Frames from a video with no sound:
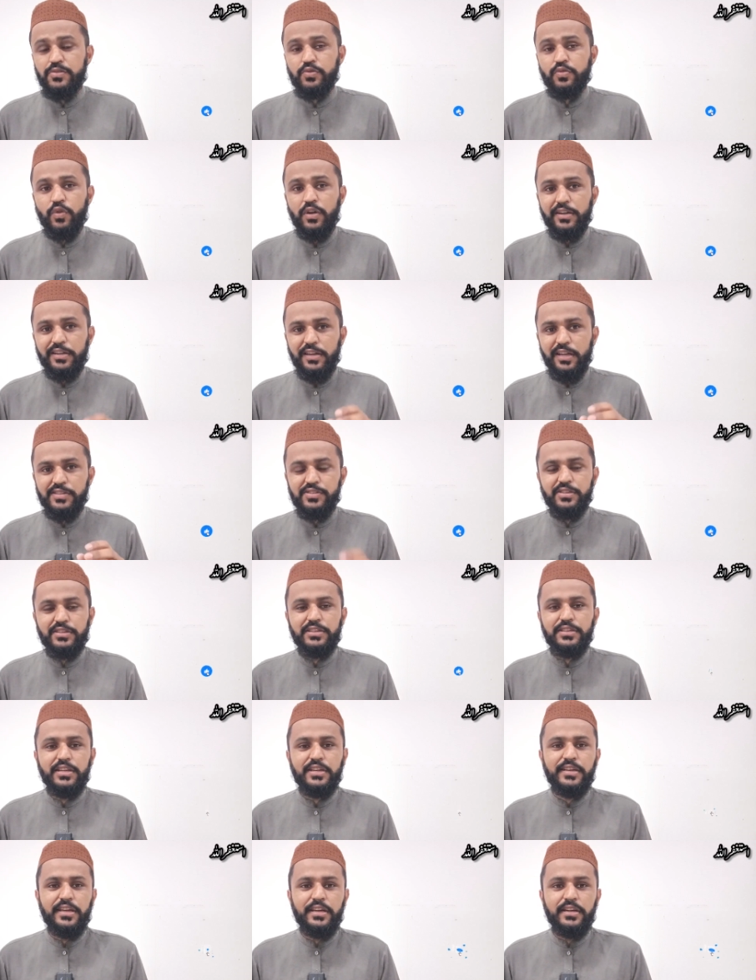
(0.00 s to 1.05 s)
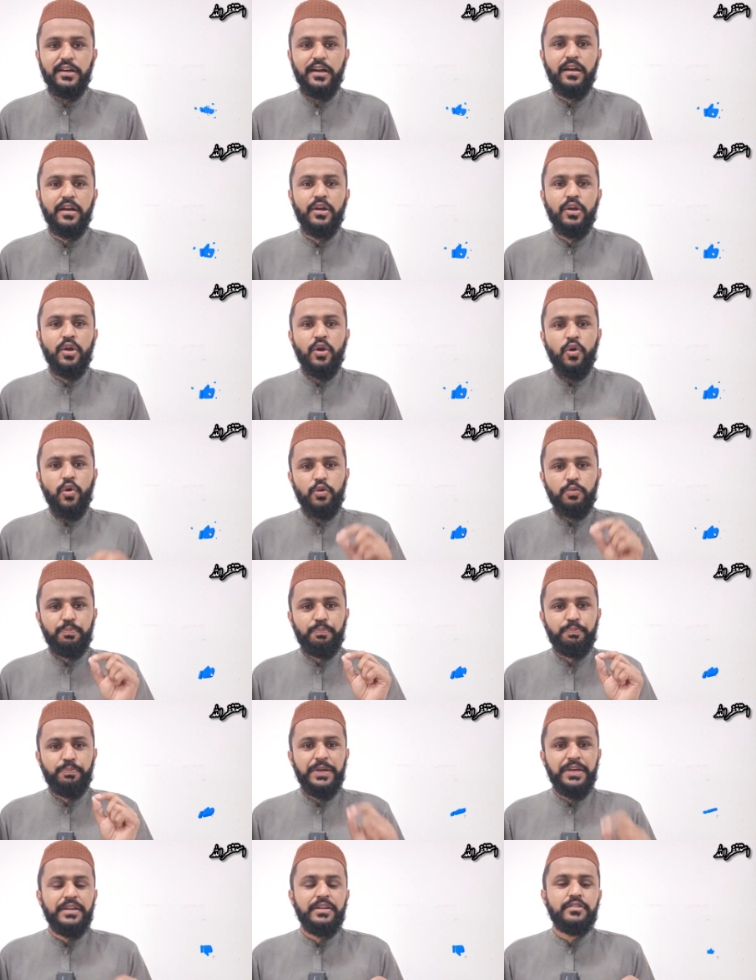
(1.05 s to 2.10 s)
इसको अटेस्ट किया जाएगा और
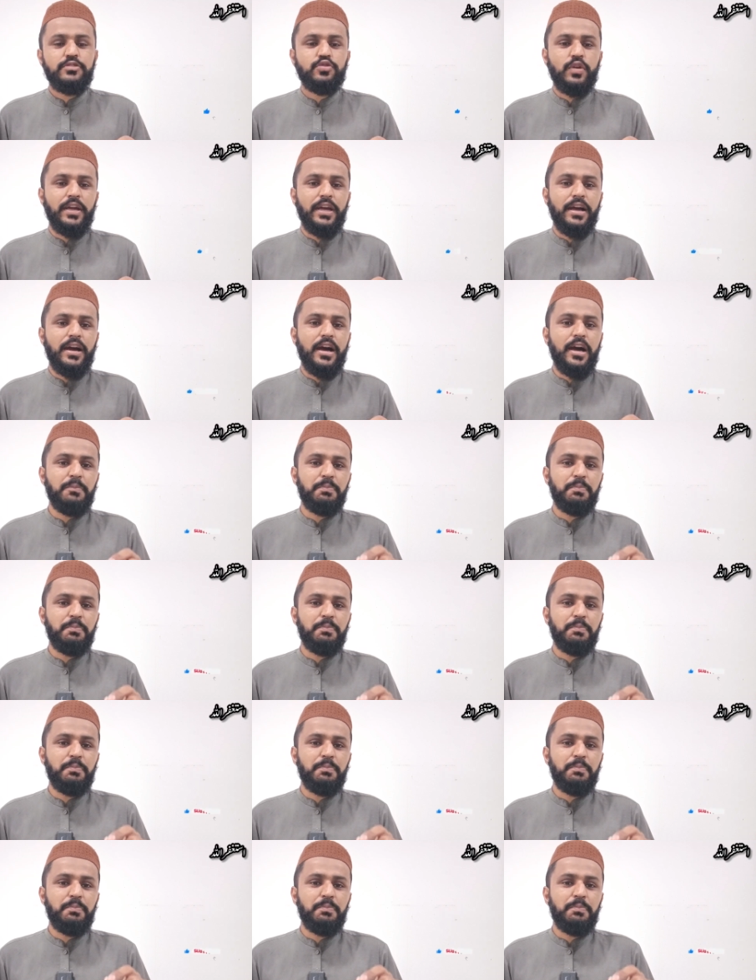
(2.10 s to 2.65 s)
फिर जो है